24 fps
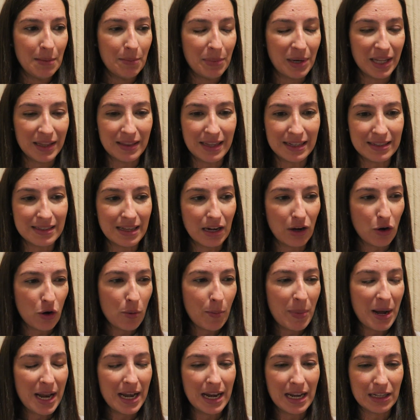prendas de
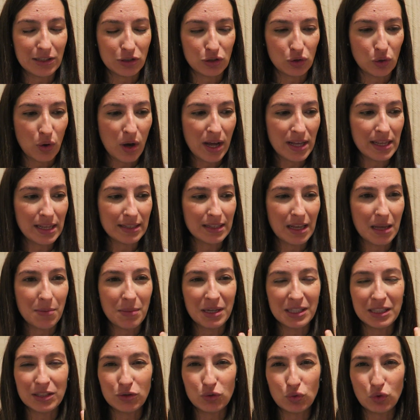ropa, en las toallas,
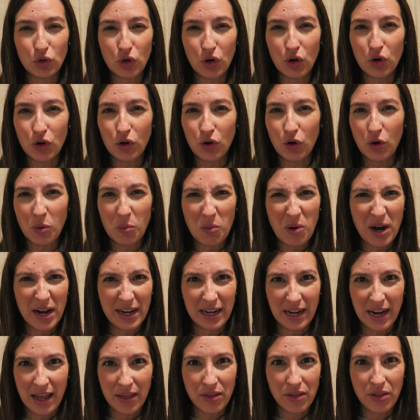además es un olor como a
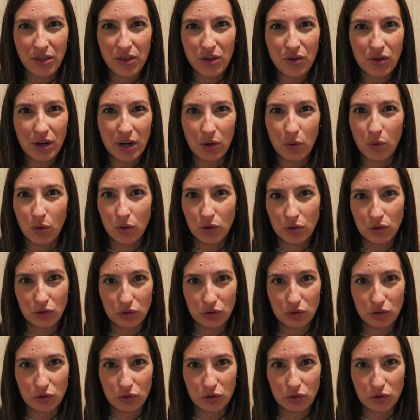rancio que luego